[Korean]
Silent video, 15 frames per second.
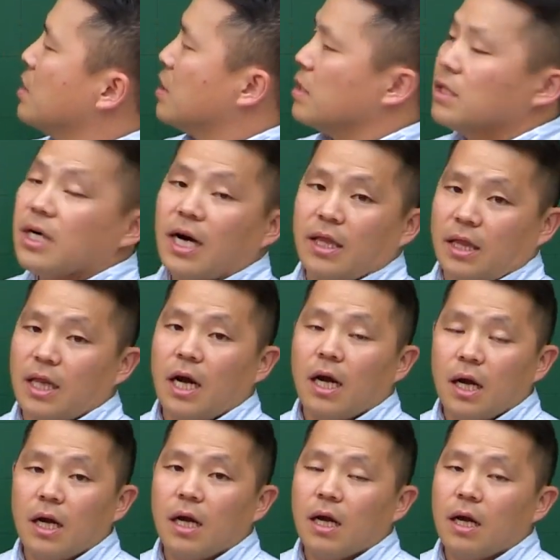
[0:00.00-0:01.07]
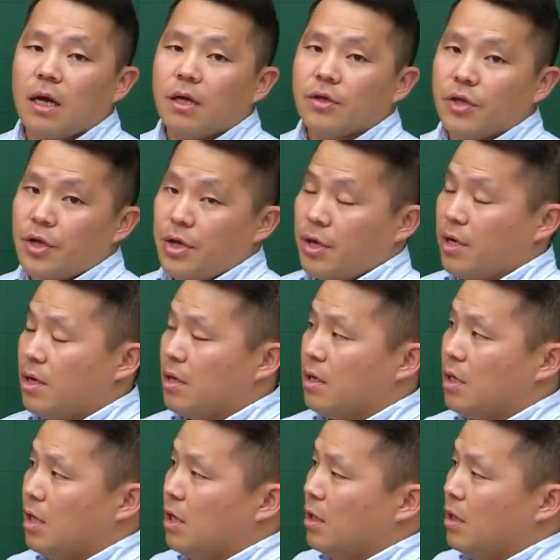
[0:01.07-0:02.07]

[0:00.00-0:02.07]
증가한다. 네.